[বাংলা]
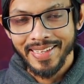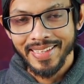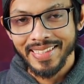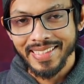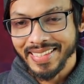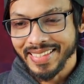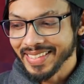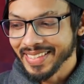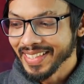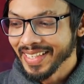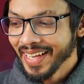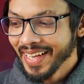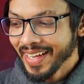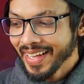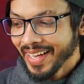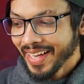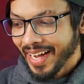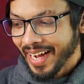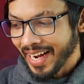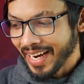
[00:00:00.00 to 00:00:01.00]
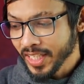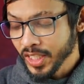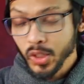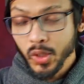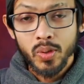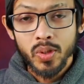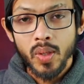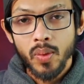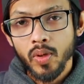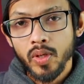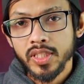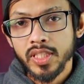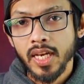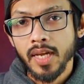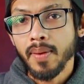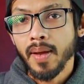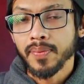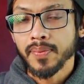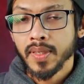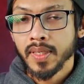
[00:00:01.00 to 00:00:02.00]
এই আর কি আর শুরুতে
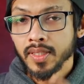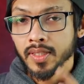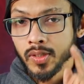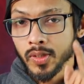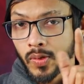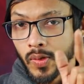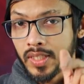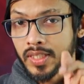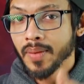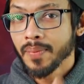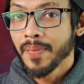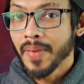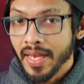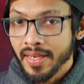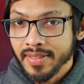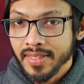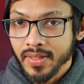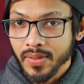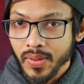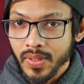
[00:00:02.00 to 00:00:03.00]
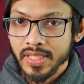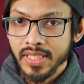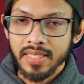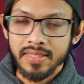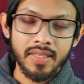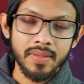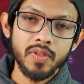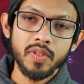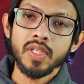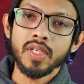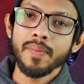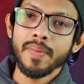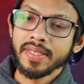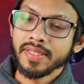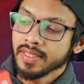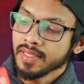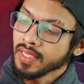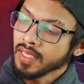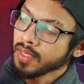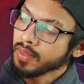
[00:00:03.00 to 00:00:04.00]
বলছিলাম আপনাদের জন্য একটা ম্যাজিক রয়েছে আজকে ভিতরে
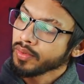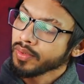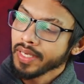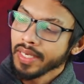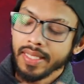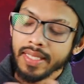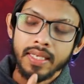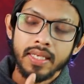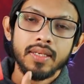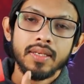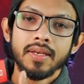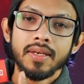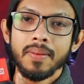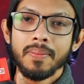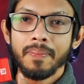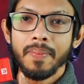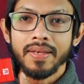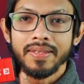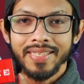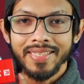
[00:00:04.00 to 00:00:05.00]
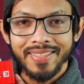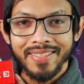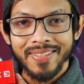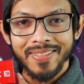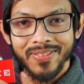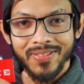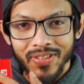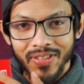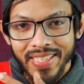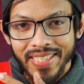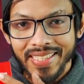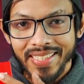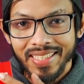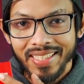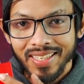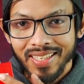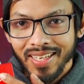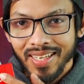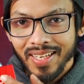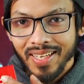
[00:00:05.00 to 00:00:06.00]
ম্যাজিক দেখাবো এই দেখেন ম্যাজিক থ্রি
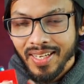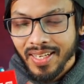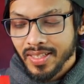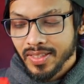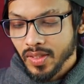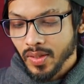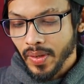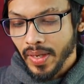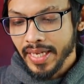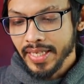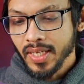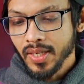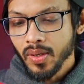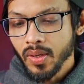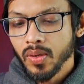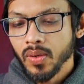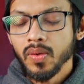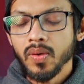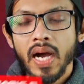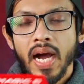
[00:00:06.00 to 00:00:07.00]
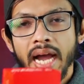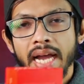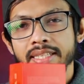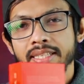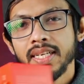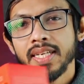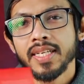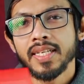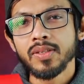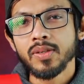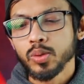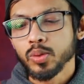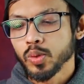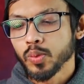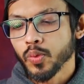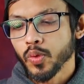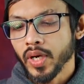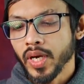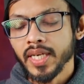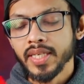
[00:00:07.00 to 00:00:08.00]
সো এটা হলো আইটেলের নতুন
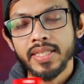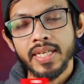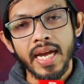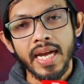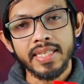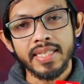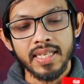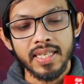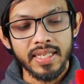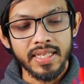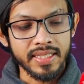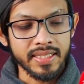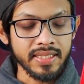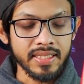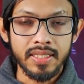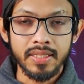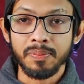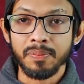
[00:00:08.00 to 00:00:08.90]
প্রোডাক্ট আইটেলের একটি